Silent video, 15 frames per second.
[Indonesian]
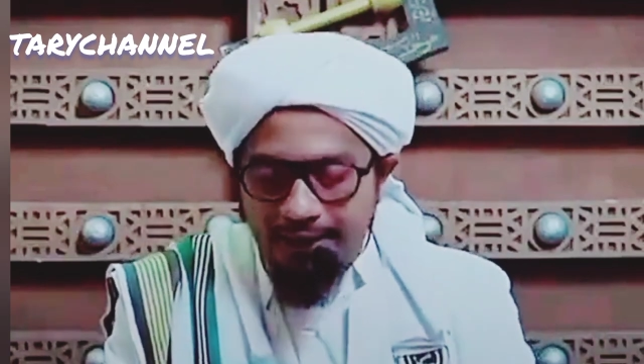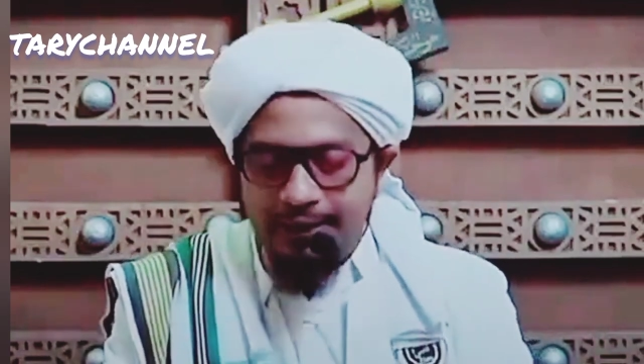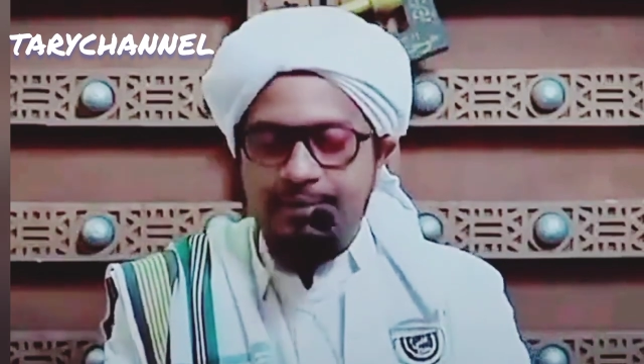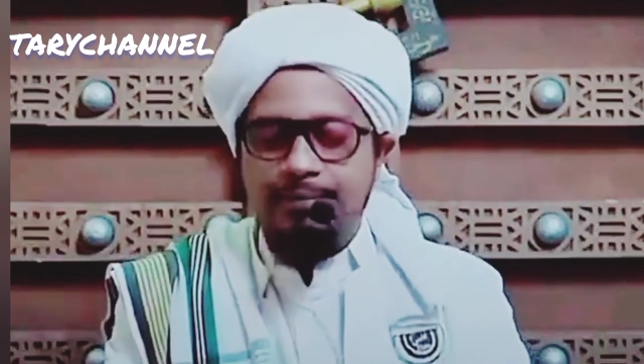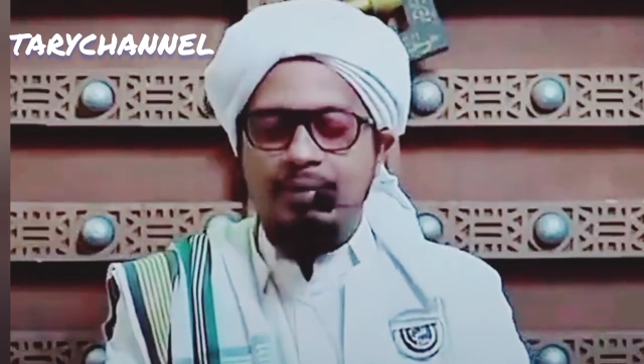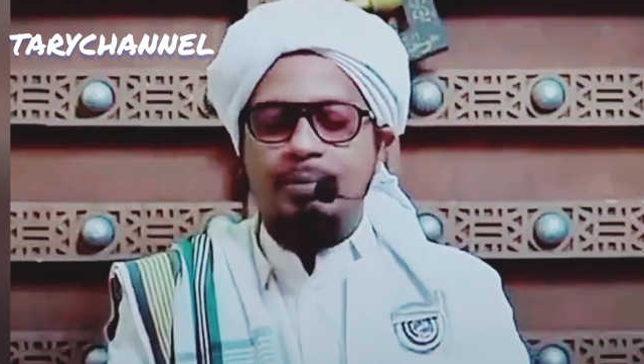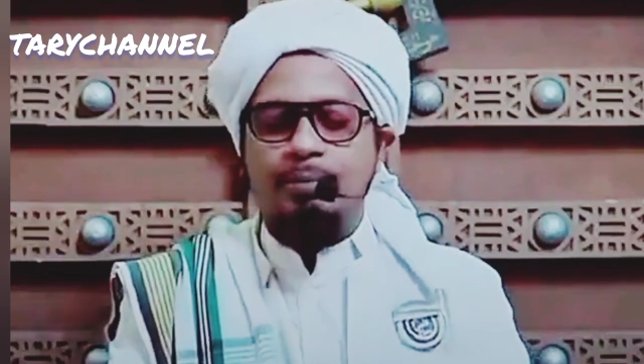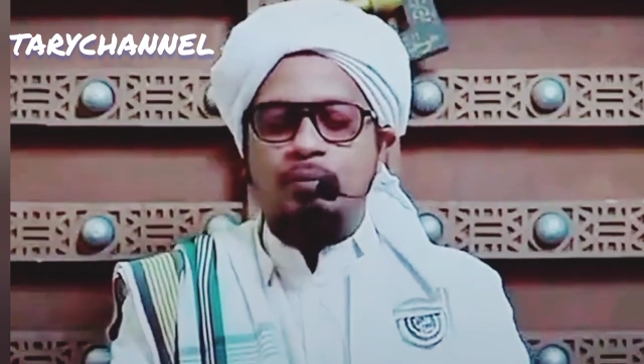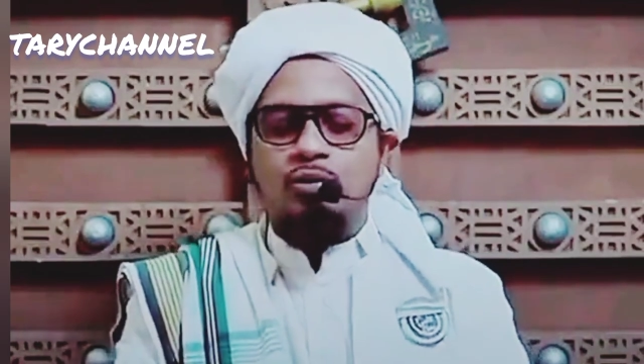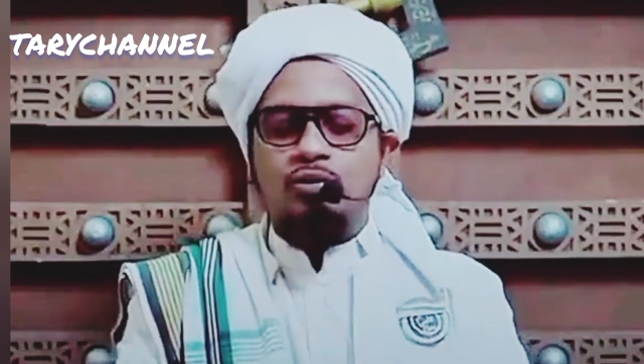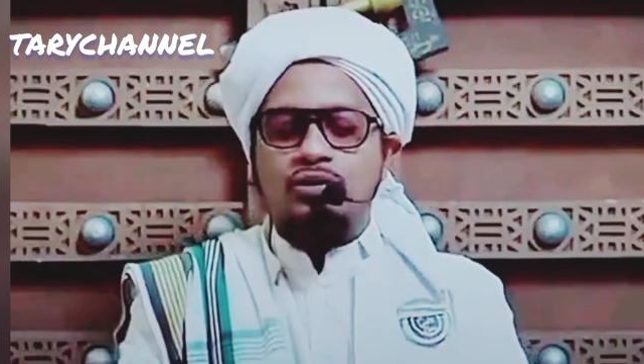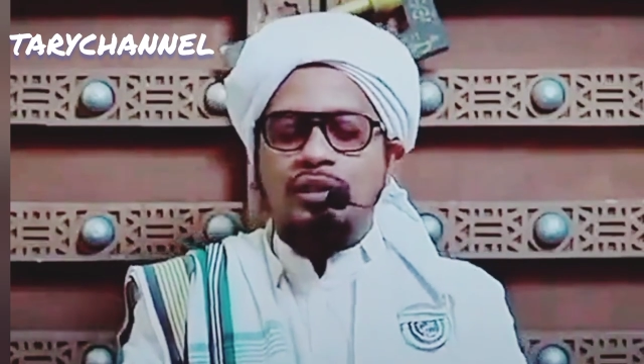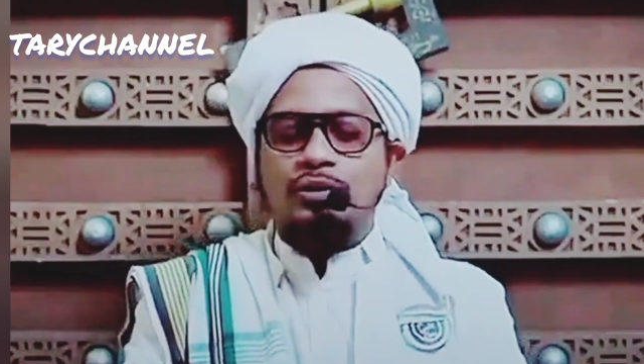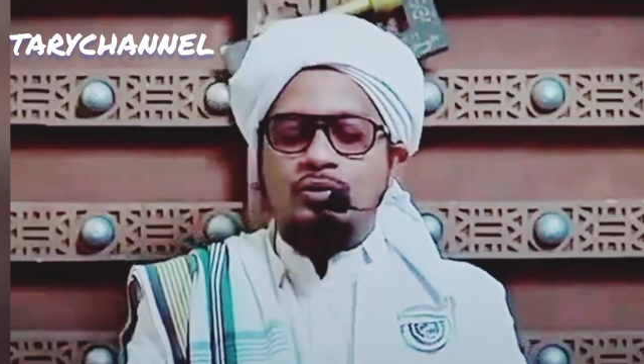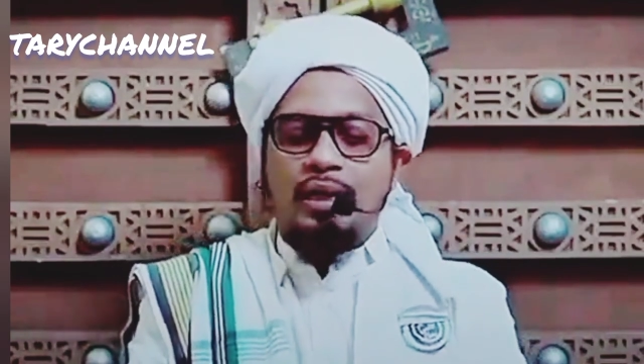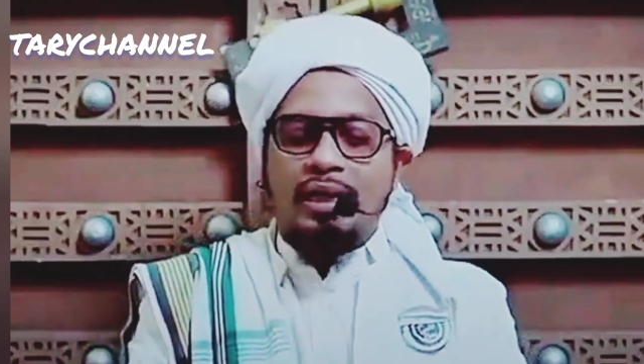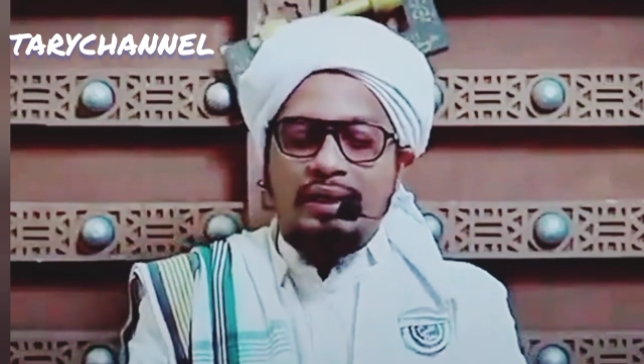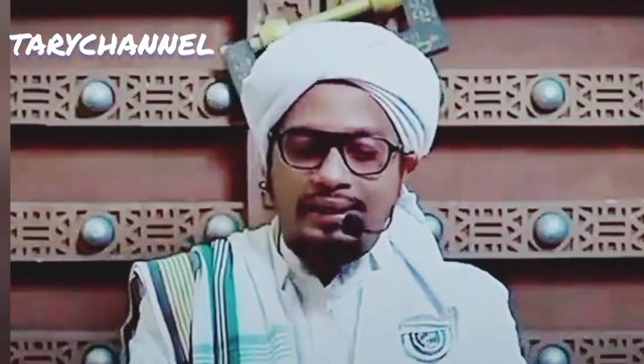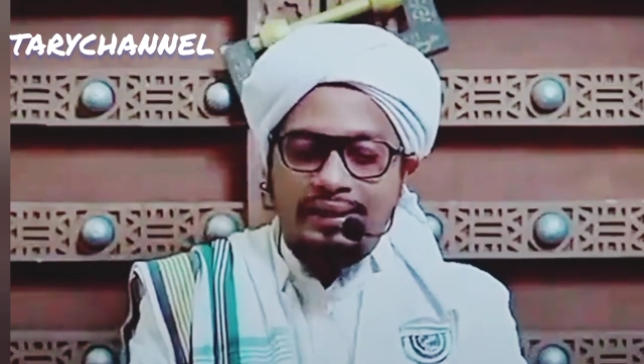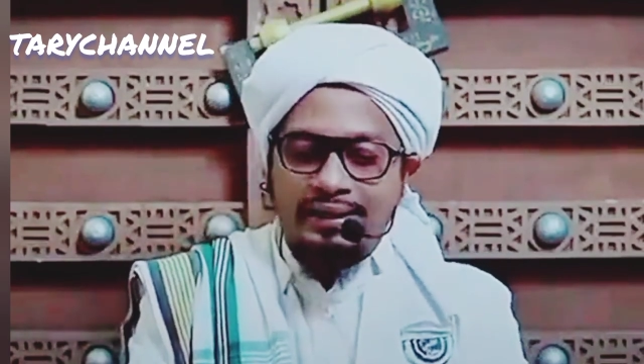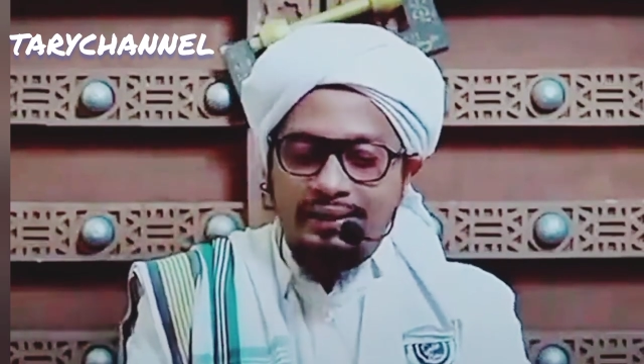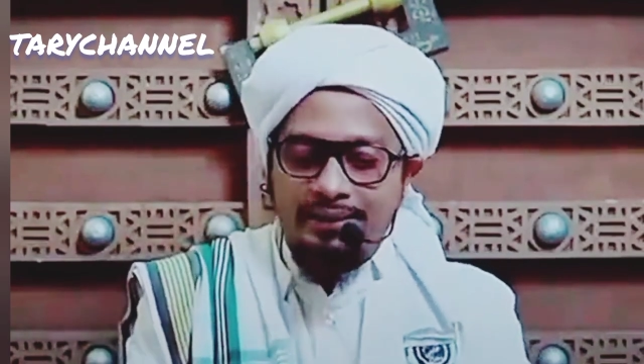51
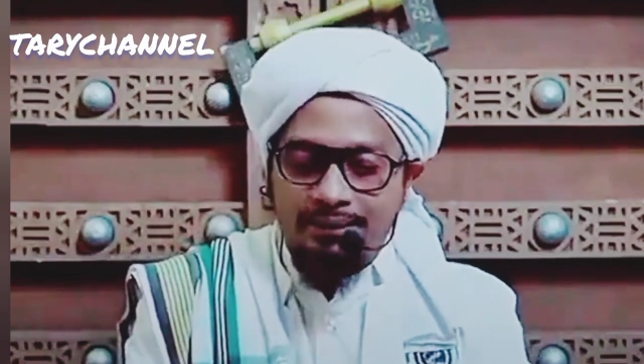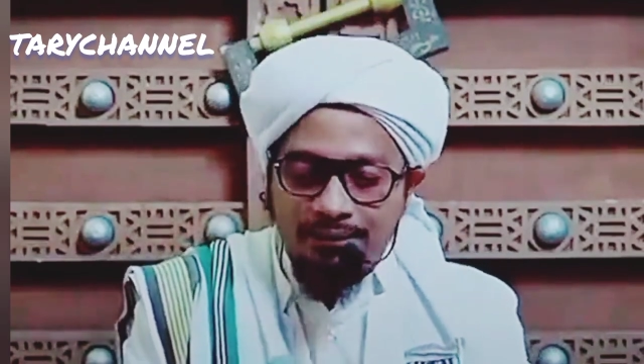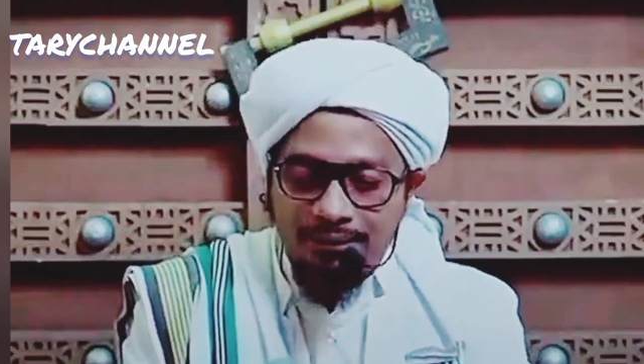kali.